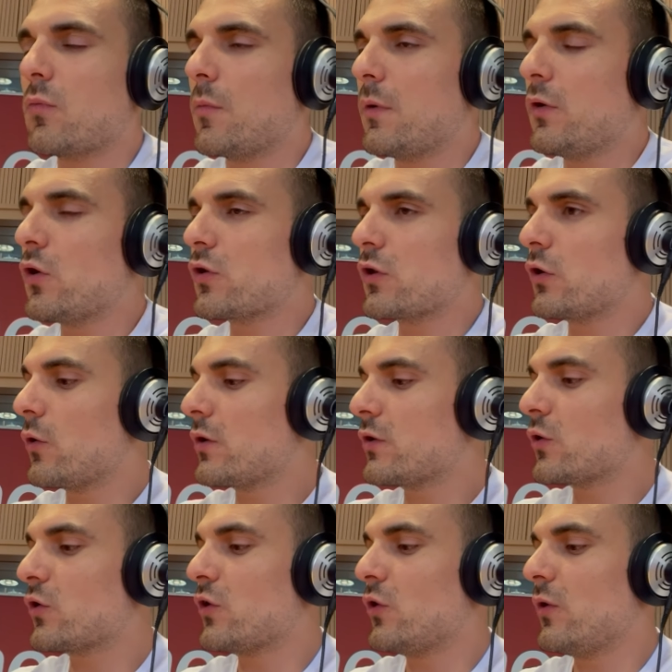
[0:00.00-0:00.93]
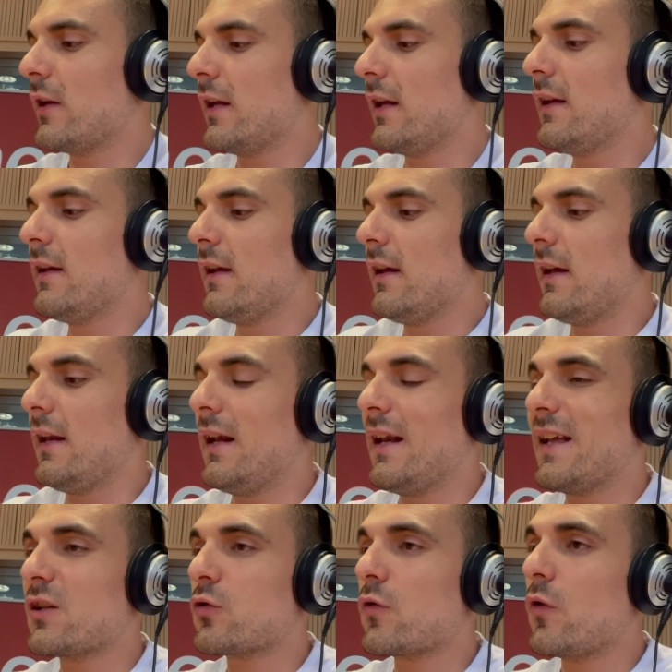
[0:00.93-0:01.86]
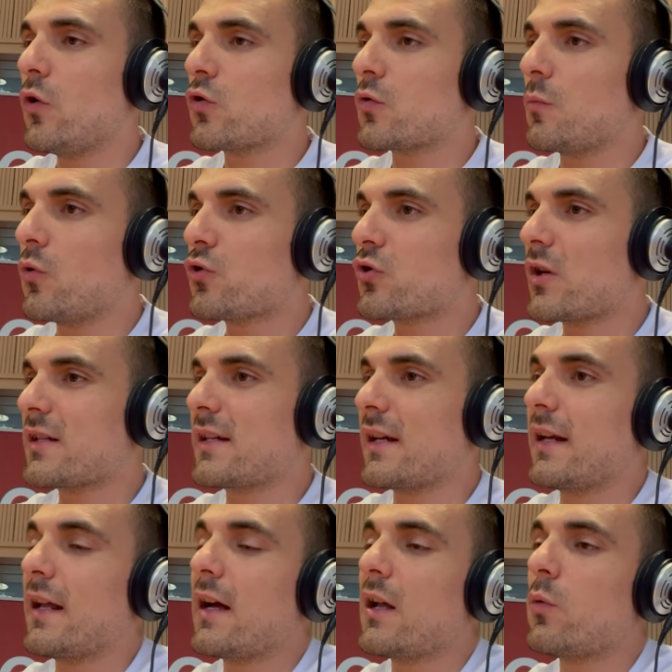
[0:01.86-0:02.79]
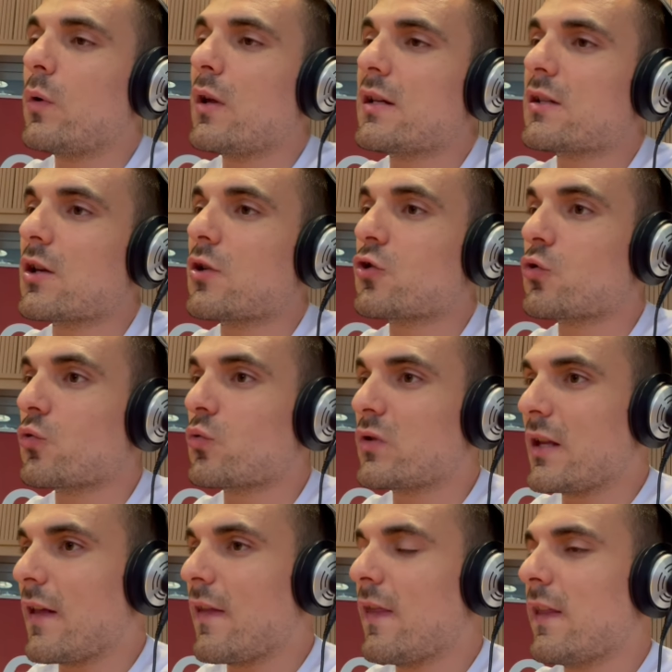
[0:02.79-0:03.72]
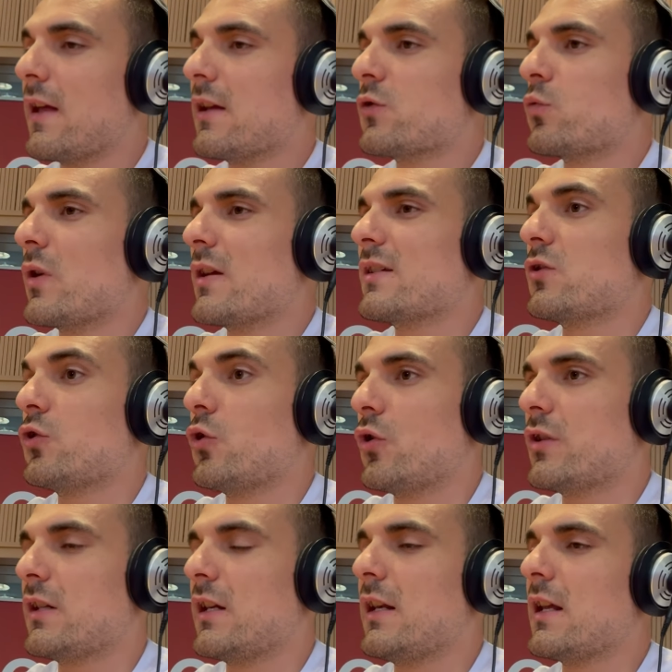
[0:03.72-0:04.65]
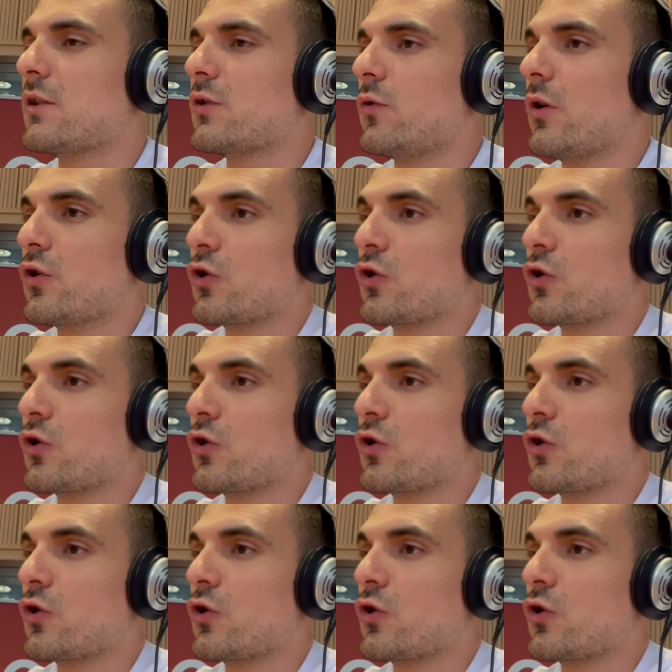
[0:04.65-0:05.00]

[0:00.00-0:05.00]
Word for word: vómitos y todo esto, sino que en el caso de los MOS segregan unas sustancias, unas toxinas ¿no?